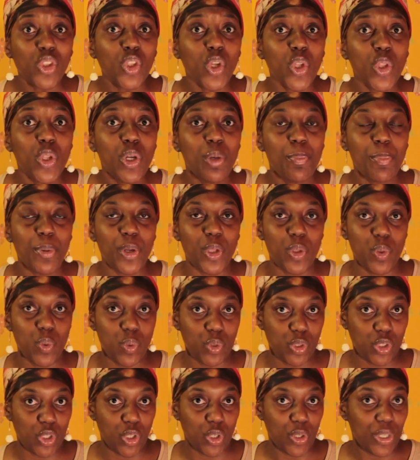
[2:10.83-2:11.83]
todo el
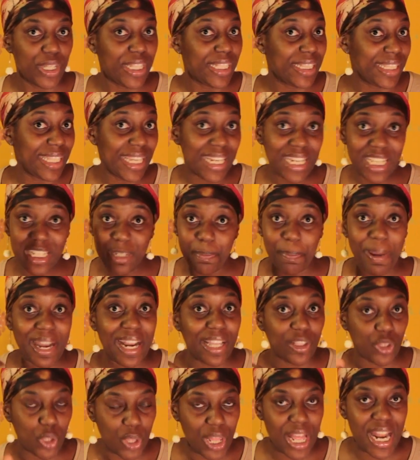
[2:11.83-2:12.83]
producto y tienes
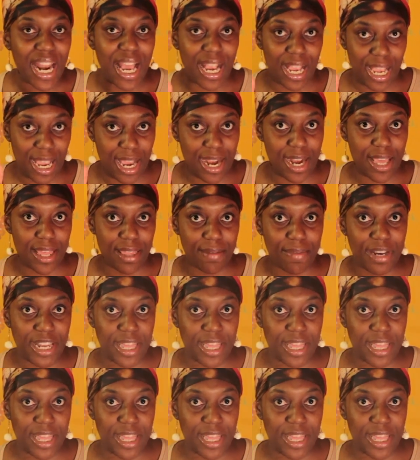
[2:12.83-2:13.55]
para toda la cara, de